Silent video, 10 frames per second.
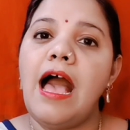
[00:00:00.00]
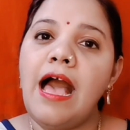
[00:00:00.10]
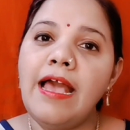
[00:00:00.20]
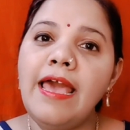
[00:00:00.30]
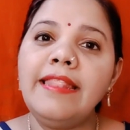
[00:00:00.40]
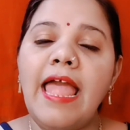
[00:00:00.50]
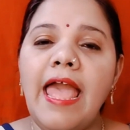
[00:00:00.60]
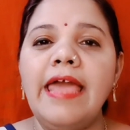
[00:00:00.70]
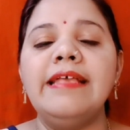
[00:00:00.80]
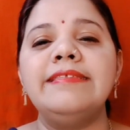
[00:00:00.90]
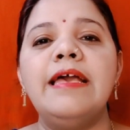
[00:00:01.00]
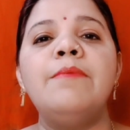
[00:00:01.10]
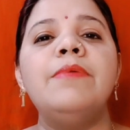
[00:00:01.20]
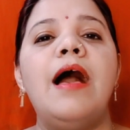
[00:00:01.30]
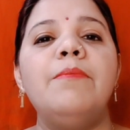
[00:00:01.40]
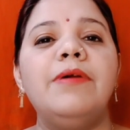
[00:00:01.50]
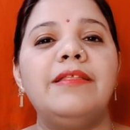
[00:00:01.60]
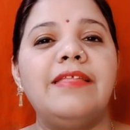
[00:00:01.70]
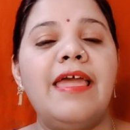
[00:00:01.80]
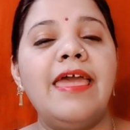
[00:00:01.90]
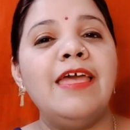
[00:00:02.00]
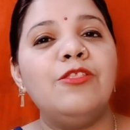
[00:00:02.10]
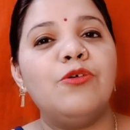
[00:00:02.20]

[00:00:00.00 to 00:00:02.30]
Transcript: अगर धैर्य से हम काम करते हैं